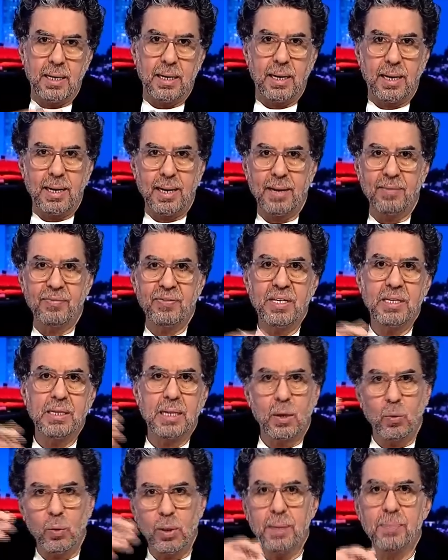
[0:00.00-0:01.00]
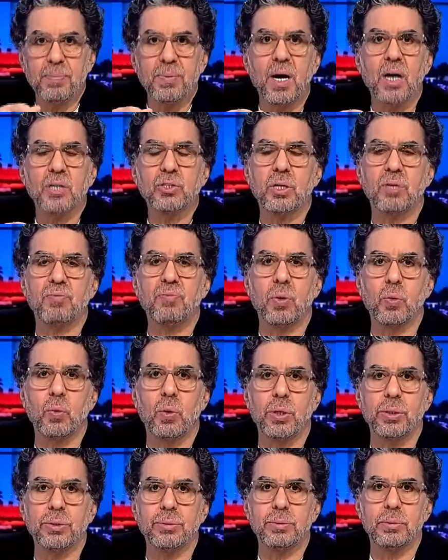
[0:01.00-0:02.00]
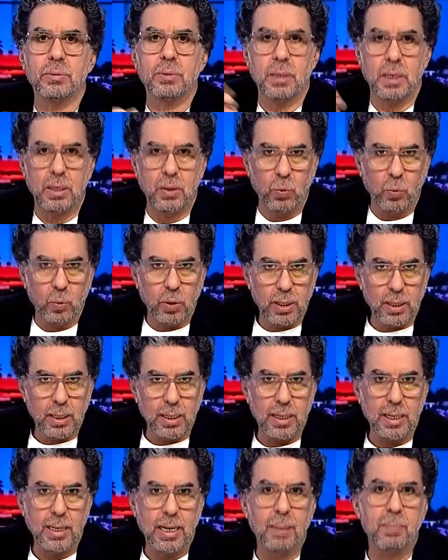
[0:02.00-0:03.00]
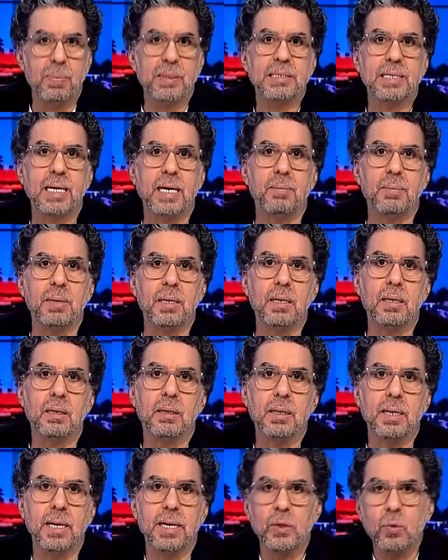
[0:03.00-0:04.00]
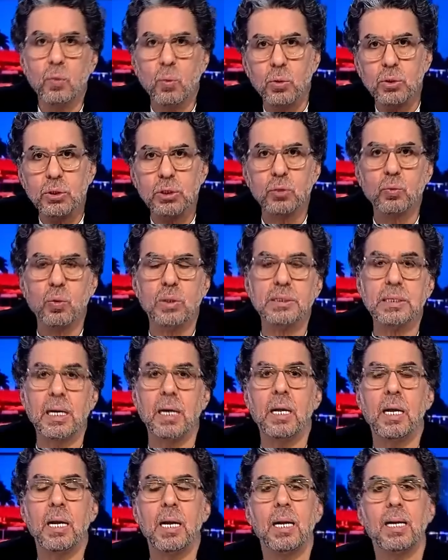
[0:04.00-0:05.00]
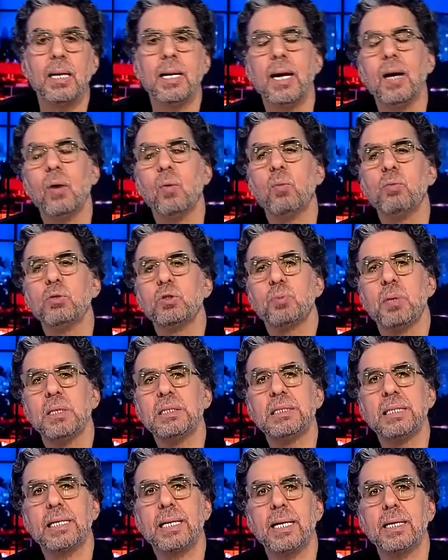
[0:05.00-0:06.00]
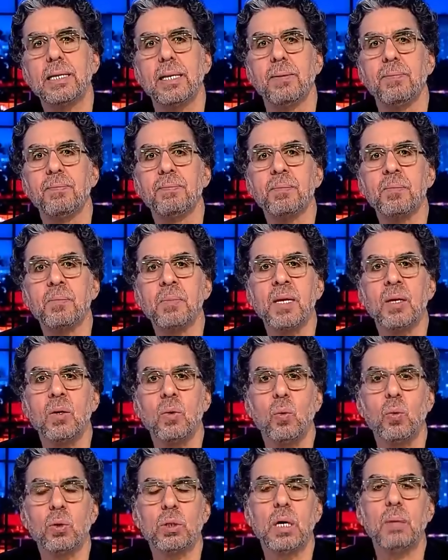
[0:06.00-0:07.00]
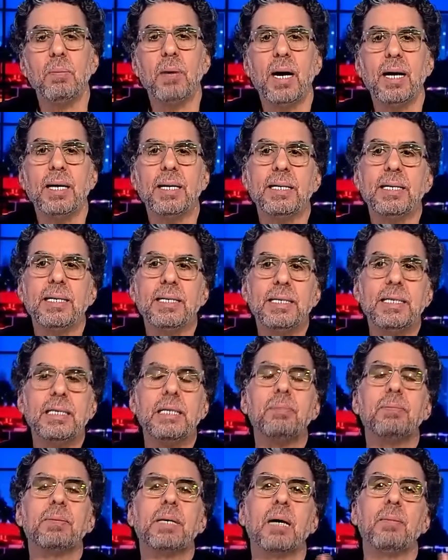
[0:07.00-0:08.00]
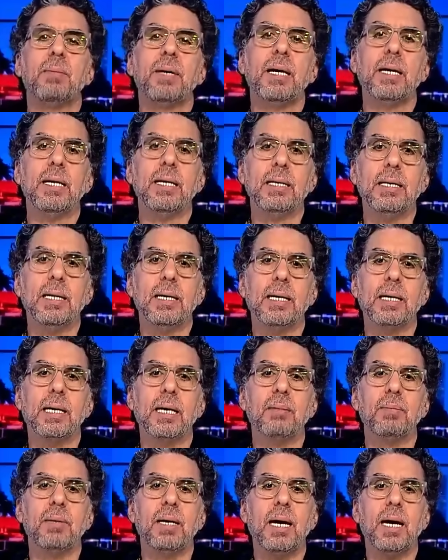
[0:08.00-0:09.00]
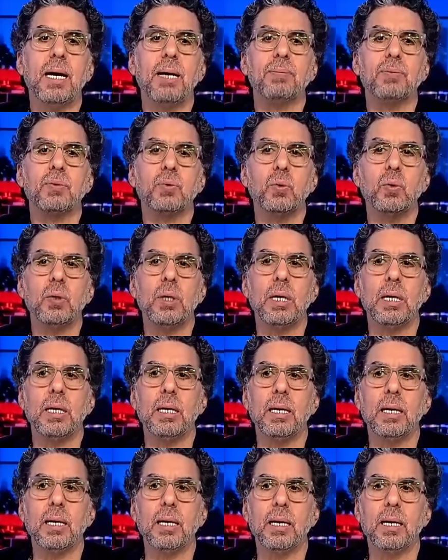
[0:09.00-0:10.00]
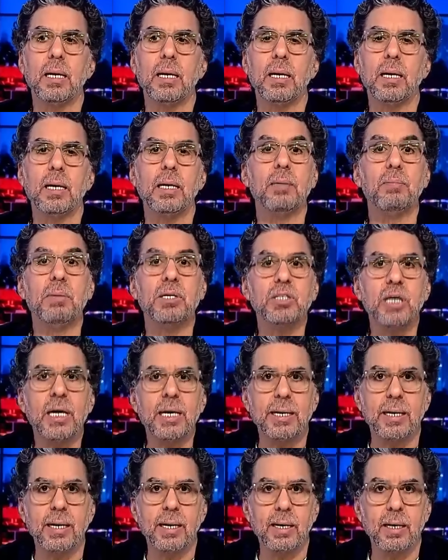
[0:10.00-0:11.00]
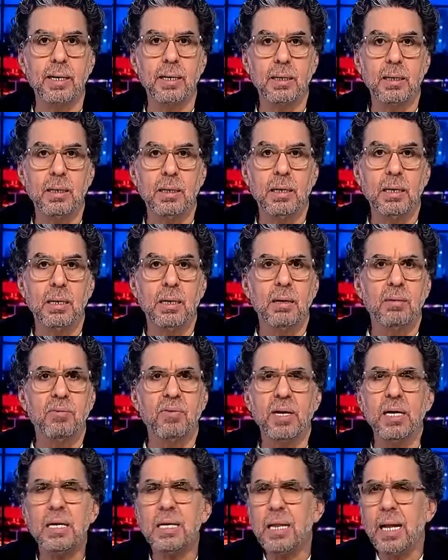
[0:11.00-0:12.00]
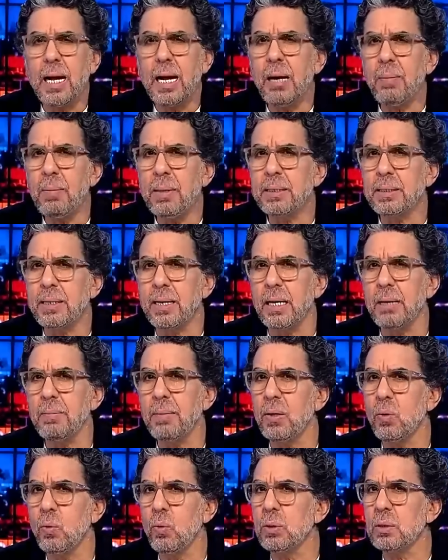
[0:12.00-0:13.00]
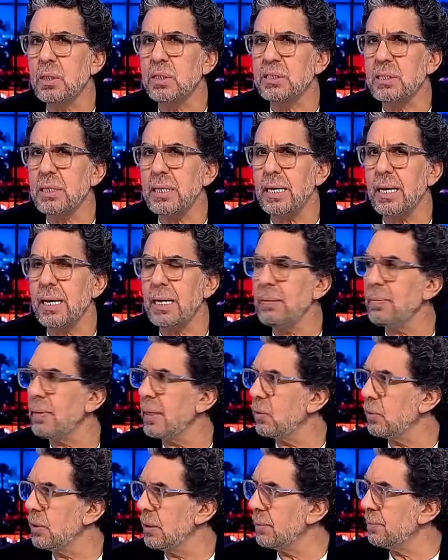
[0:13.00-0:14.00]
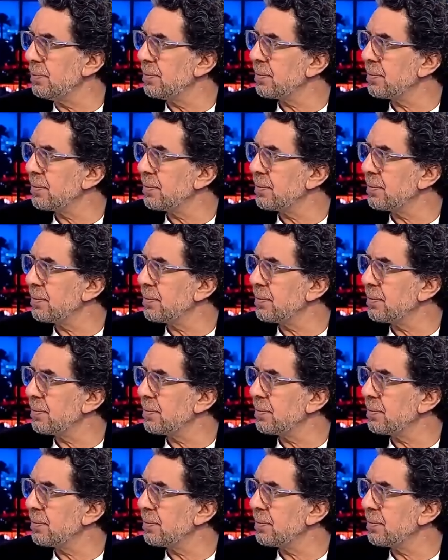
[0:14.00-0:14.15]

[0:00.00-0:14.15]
حفيد او ابن اشرف مروان اللي هو عباس كامل لانه بص اتوزع لا ومش بس كده وطبعا نجيب كمان الجماعه بتوع المشايخ فيطلع احمد كريمه يقول تصريح غريب قوي